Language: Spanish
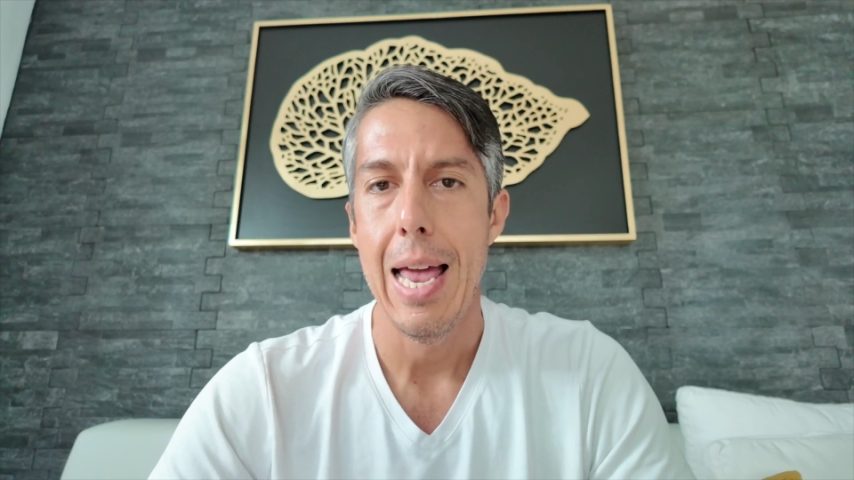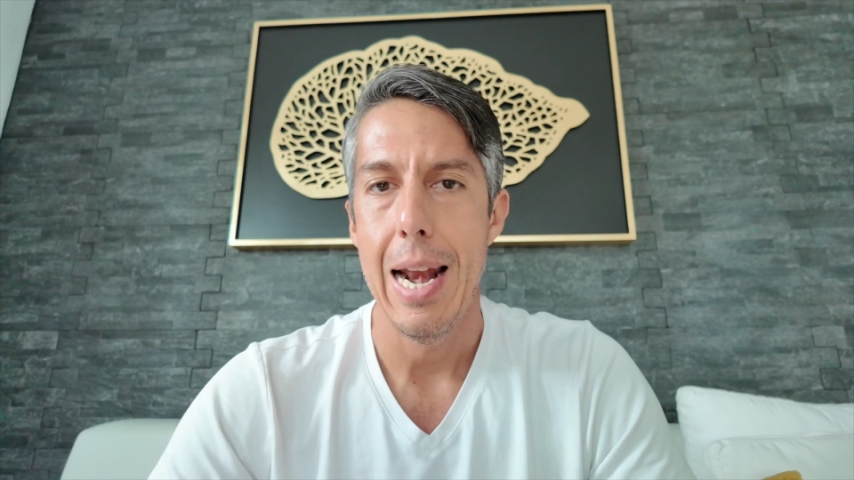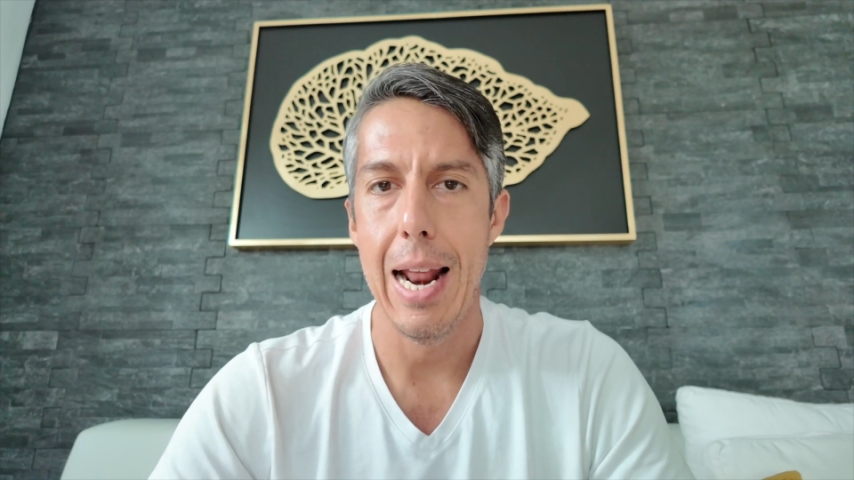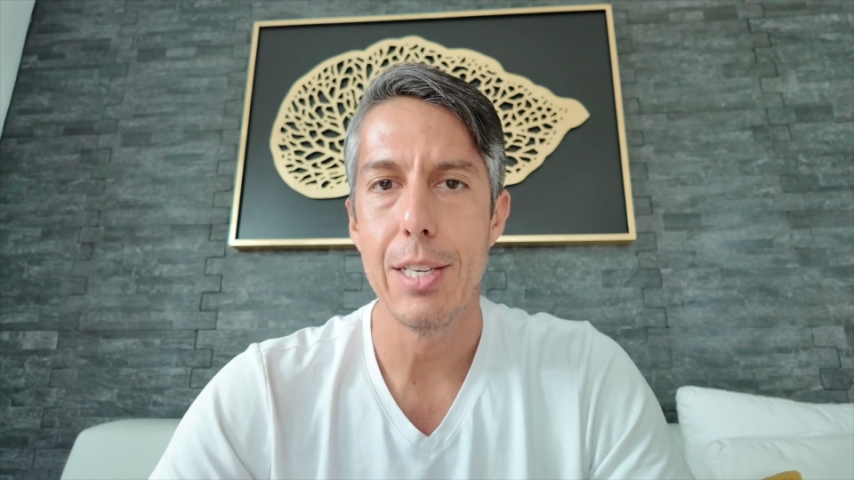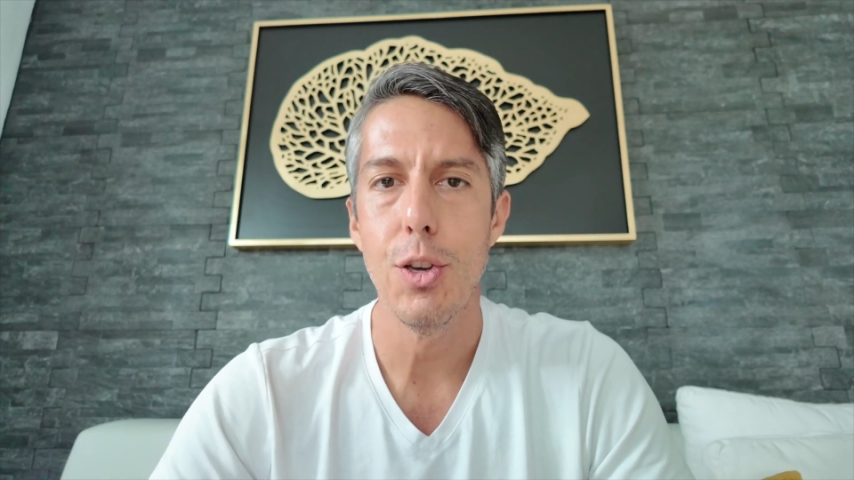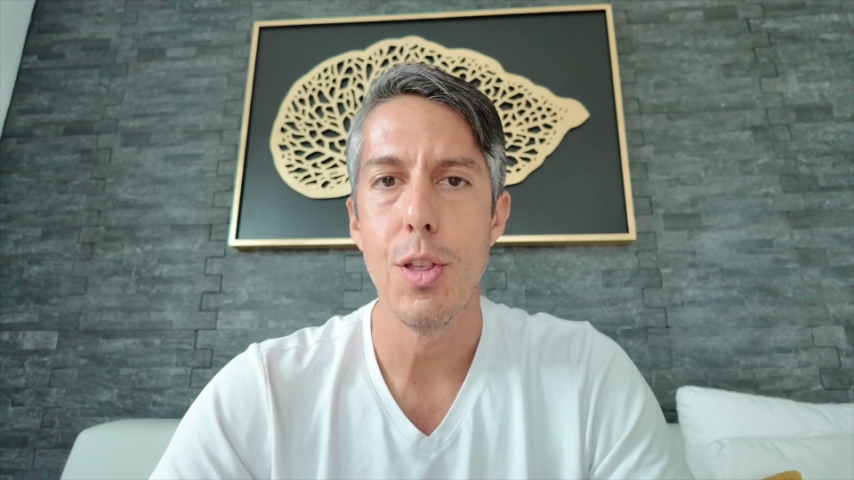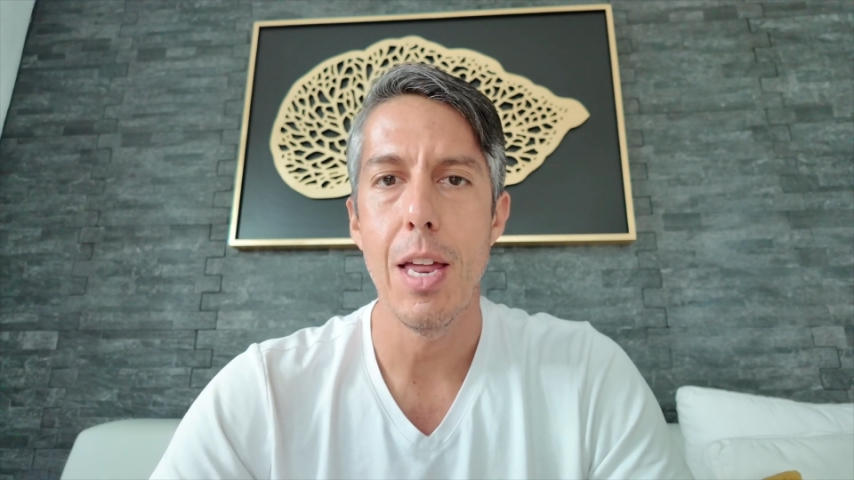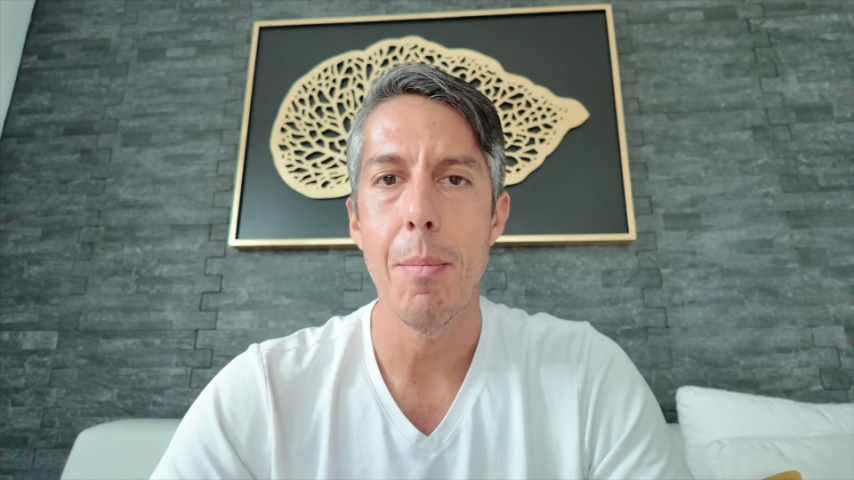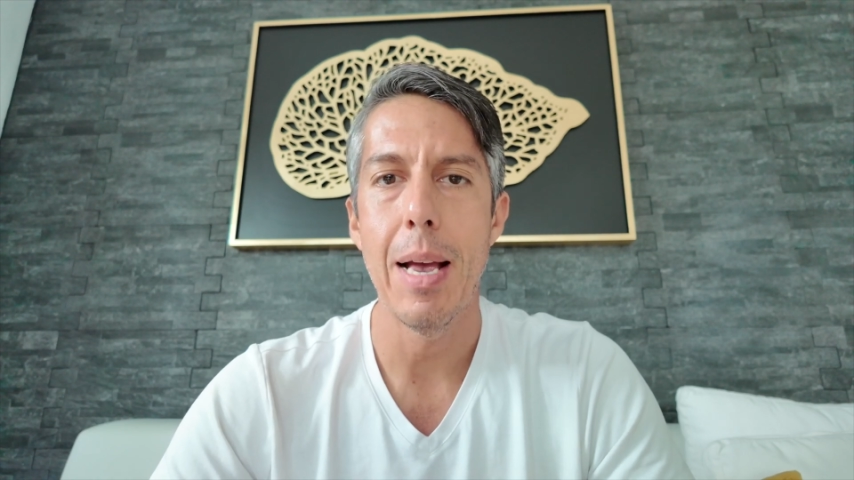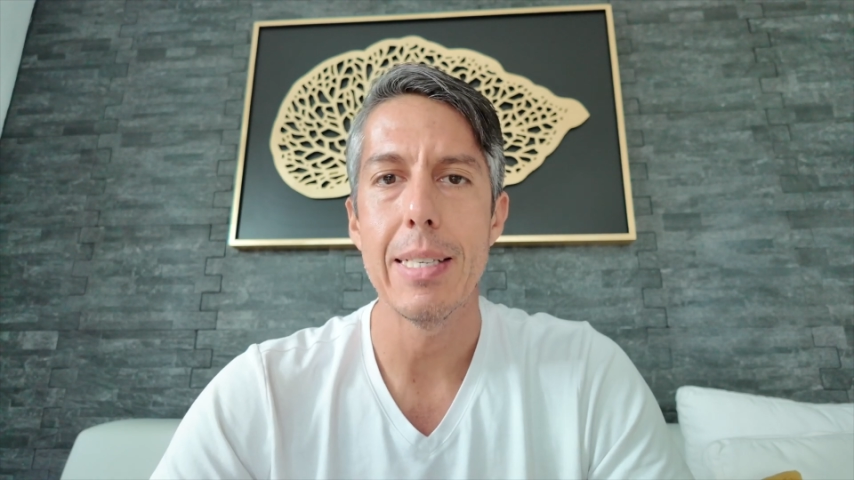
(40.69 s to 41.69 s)

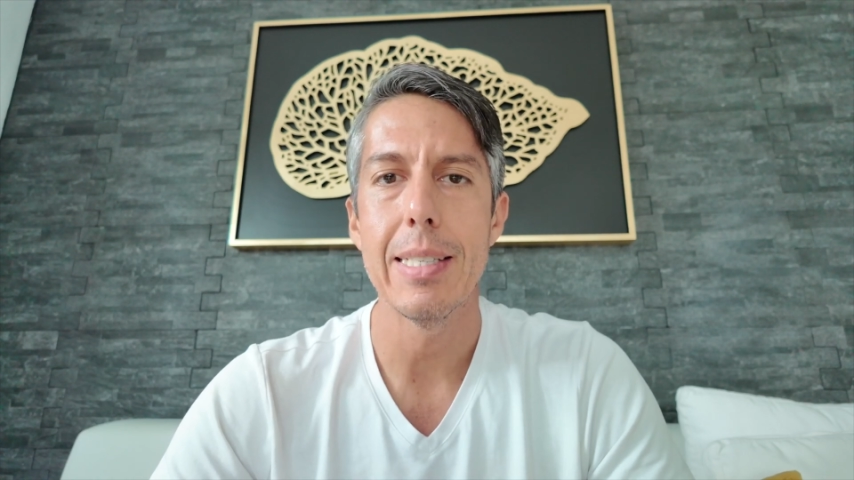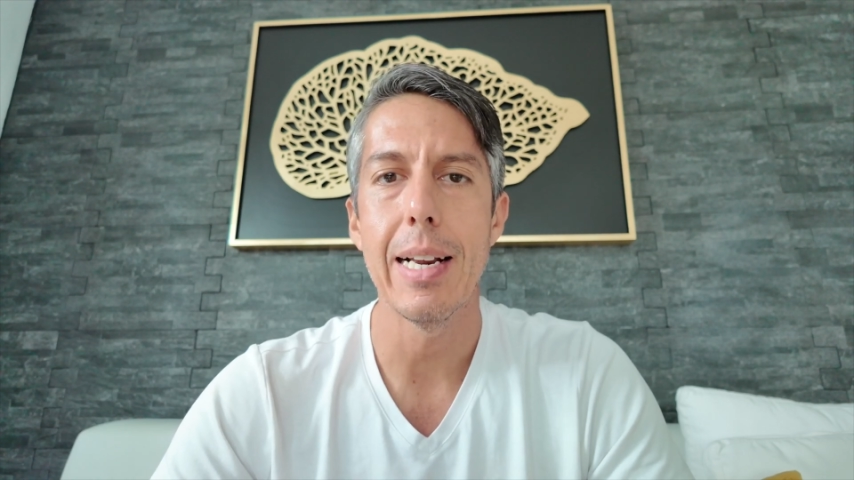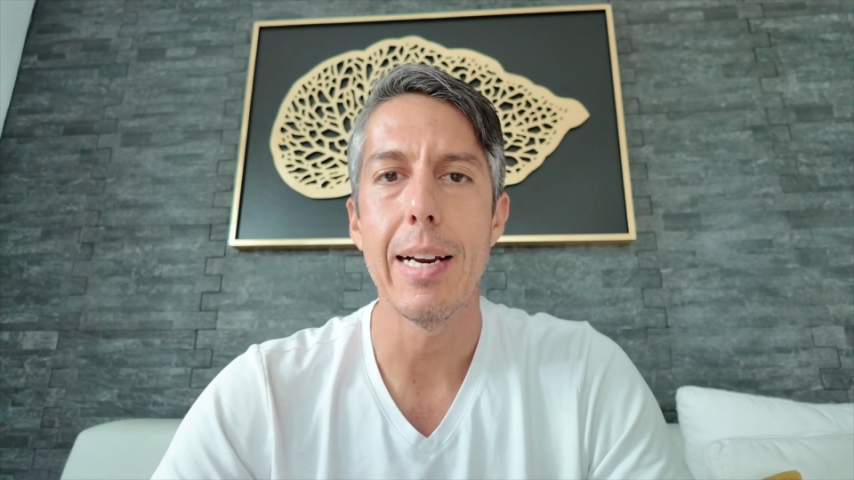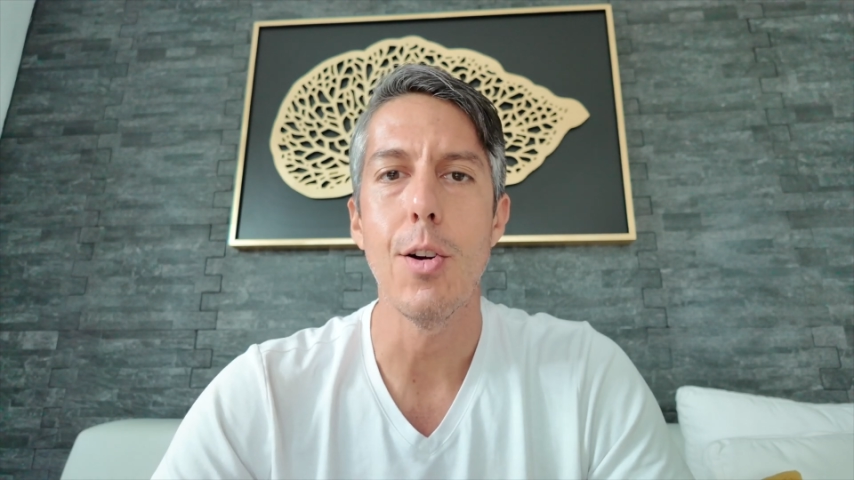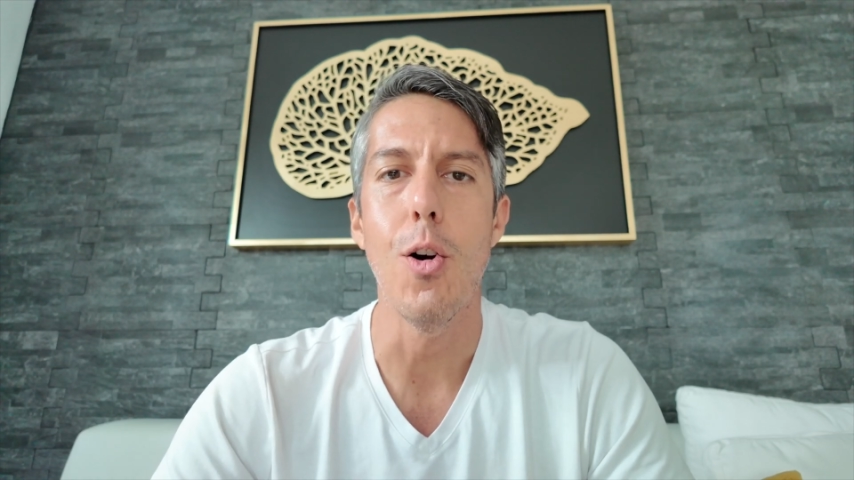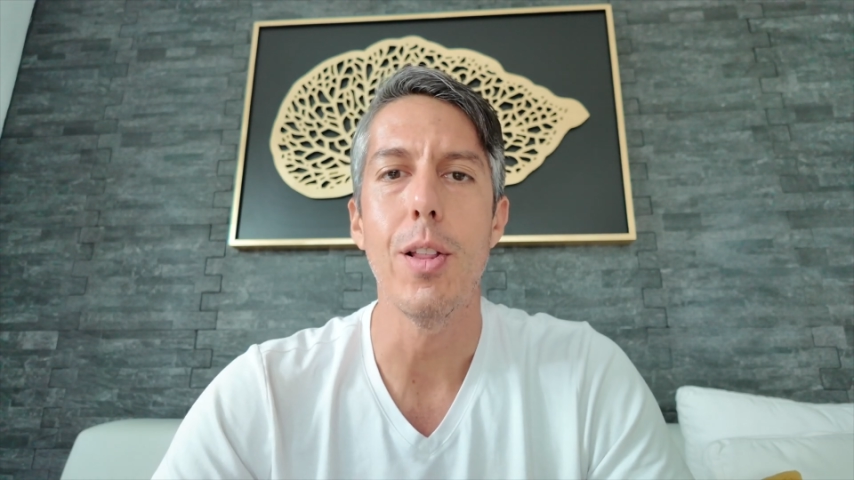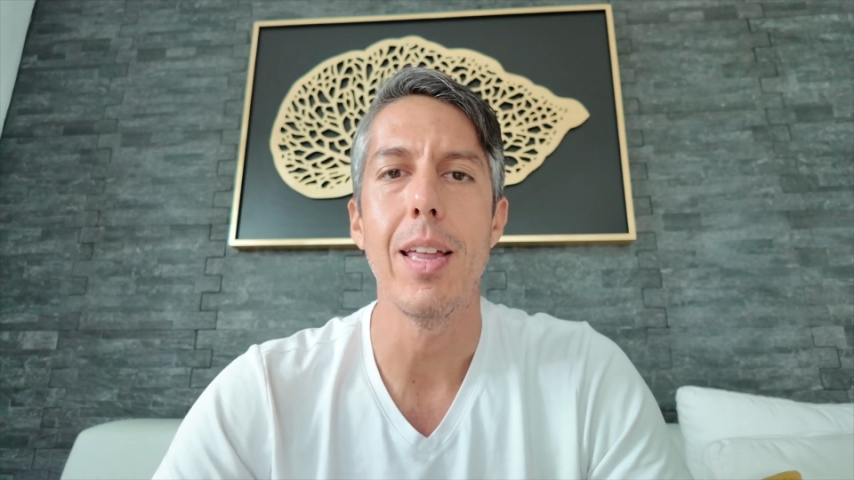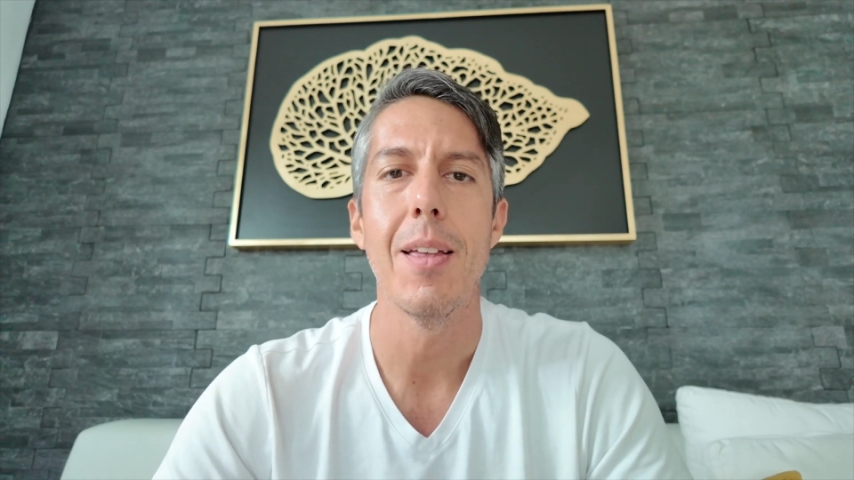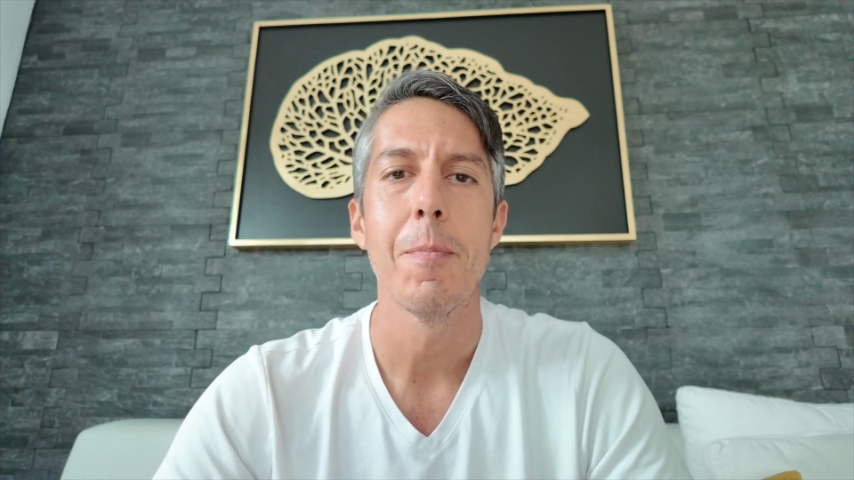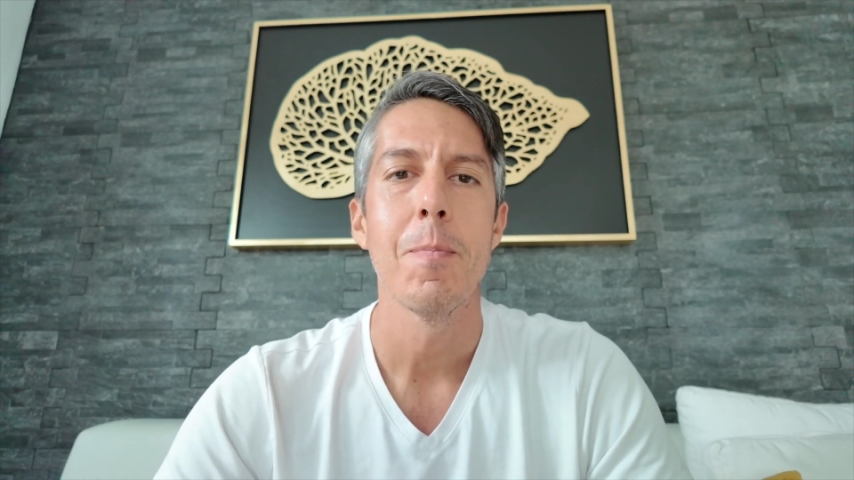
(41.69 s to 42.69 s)
Lacioderma cerricorne.